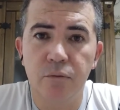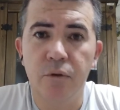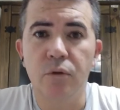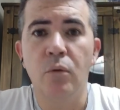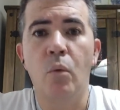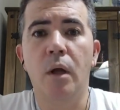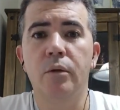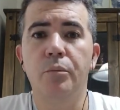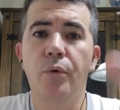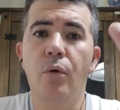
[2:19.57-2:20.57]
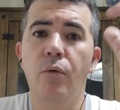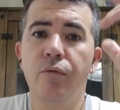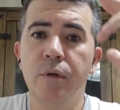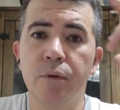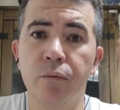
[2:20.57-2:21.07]
um Phantom 4 Pro, um
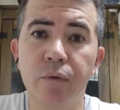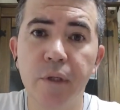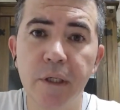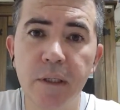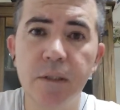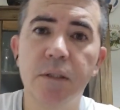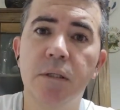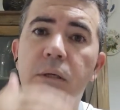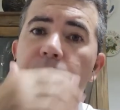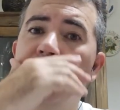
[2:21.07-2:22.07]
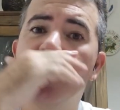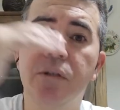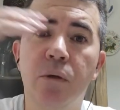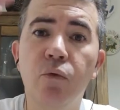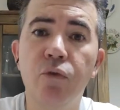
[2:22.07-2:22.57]
Phantom 3,
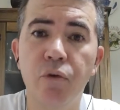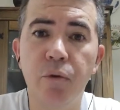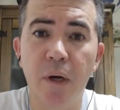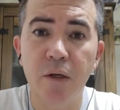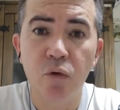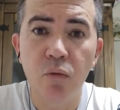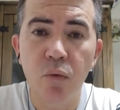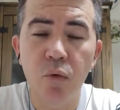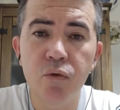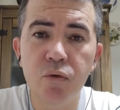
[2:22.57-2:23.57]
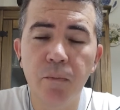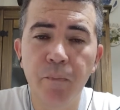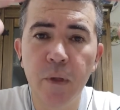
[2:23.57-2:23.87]
que já é um drone mais robusto